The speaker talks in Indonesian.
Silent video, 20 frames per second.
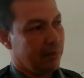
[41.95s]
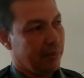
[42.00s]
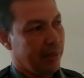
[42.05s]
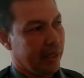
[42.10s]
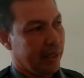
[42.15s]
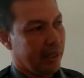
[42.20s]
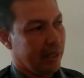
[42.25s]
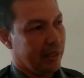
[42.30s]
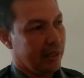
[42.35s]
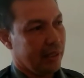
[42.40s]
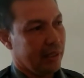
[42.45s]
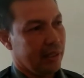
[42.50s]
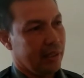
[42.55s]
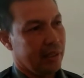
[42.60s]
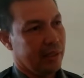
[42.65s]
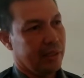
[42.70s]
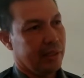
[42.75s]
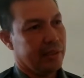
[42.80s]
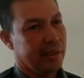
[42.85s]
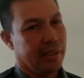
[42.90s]
sampaikan ke
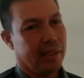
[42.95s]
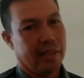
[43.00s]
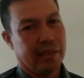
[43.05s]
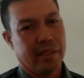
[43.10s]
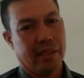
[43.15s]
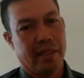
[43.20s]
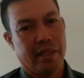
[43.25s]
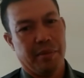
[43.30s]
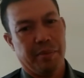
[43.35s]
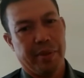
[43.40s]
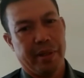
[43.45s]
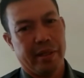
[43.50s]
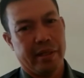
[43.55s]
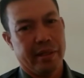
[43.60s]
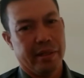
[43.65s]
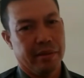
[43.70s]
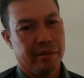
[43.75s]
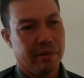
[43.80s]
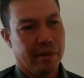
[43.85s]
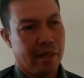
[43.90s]
sekretaris
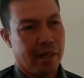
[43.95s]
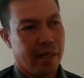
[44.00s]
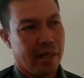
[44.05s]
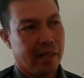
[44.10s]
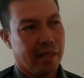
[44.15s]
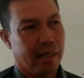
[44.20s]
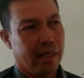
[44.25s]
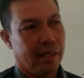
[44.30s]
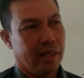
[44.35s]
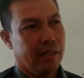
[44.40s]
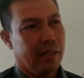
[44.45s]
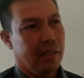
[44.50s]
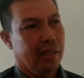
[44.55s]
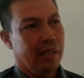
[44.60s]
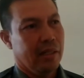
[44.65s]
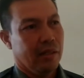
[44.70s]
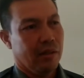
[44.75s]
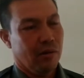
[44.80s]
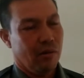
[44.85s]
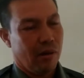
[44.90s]
DPRD juga
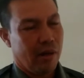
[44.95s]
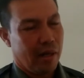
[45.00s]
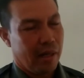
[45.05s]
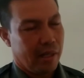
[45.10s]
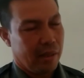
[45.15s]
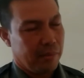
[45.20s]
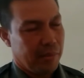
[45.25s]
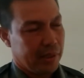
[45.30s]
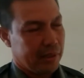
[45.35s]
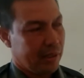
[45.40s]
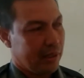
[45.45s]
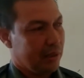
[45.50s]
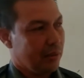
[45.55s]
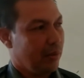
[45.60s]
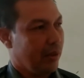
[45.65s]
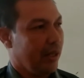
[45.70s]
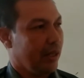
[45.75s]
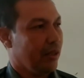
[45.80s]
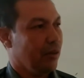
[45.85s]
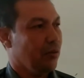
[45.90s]
keluarlah nama saya
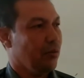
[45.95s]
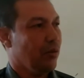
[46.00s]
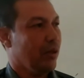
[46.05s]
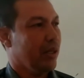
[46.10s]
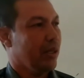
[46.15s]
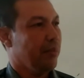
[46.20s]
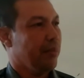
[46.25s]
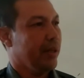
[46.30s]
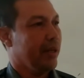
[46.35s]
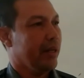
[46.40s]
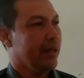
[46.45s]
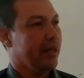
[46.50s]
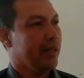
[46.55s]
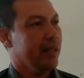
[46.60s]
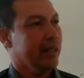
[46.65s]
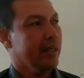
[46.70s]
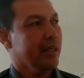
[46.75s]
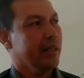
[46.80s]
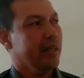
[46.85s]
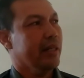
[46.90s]
sebagai ketua DPRD
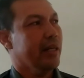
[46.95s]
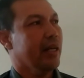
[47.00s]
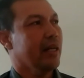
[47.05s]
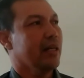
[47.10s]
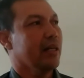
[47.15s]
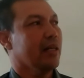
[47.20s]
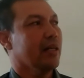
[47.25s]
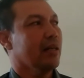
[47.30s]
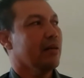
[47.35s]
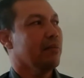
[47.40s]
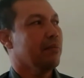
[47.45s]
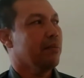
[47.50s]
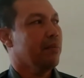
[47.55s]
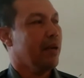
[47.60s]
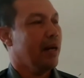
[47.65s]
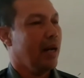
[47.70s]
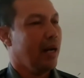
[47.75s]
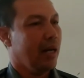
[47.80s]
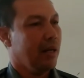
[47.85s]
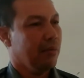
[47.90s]
dan
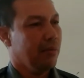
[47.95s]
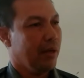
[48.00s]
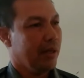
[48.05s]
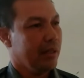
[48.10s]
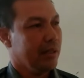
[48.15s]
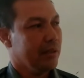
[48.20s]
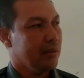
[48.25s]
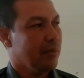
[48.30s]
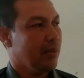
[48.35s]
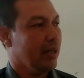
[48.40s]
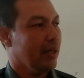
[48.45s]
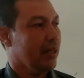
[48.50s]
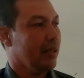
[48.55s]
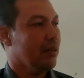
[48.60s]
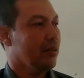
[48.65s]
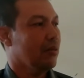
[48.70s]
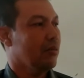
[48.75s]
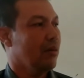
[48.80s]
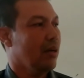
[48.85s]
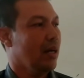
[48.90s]
Pak Anwari sebagai
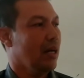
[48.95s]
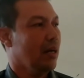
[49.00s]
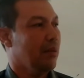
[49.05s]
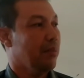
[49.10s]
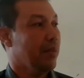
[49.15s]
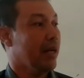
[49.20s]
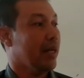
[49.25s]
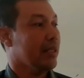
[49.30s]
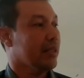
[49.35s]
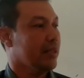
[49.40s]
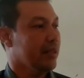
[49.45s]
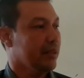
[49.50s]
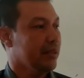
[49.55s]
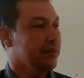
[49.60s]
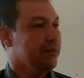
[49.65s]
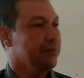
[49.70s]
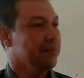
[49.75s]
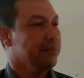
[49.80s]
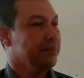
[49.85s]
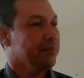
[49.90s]
ketua fraksi
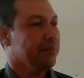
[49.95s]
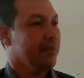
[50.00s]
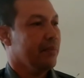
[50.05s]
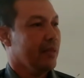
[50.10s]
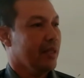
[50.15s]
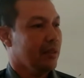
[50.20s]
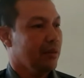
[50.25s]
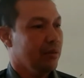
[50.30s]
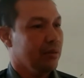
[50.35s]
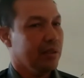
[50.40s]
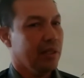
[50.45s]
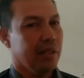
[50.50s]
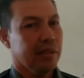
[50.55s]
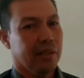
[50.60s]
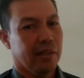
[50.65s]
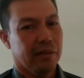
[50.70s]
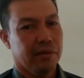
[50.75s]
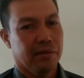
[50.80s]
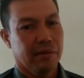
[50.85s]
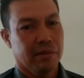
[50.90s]
hmm. itu salah
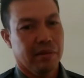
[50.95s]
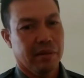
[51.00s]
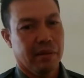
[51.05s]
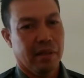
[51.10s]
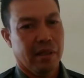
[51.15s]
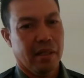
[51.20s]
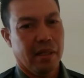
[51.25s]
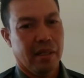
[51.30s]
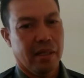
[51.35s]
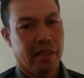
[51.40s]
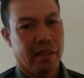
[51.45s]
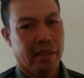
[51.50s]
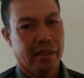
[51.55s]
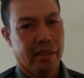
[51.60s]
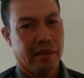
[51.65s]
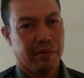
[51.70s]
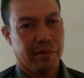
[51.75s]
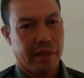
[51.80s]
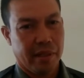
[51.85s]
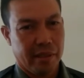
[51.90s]
satu eh,
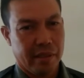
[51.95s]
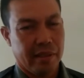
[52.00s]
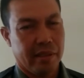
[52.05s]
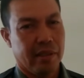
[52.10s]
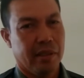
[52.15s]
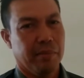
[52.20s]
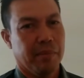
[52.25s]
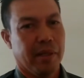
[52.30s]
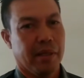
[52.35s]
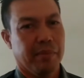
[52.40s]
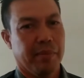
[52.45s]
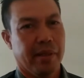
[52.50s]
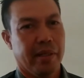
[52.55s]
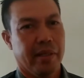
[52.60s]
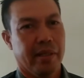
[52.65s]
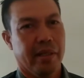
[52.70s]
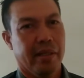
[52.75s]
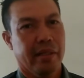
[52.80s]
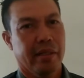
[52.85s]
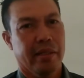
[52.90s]
yang sudah kita terima
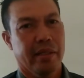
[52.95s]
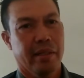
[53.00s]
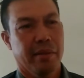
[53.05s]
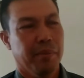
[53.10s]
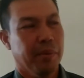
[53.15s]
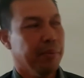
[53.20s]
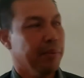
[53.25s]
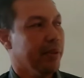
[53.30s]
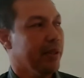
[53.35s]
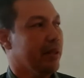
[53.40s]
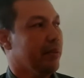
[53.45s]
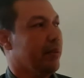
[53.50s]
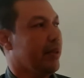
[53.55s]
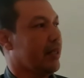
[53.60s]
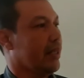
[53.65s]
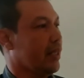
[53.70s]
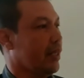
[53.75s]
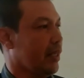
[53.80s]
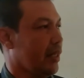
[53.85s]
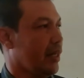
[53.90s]
kemarin dari DPP
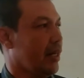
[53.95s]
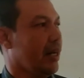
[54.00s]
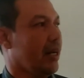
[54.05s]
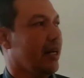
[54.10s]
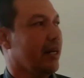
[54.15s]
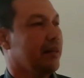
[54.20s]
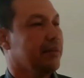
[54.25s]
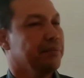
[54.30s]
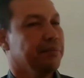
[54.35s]
Partai hmm. Gerindra.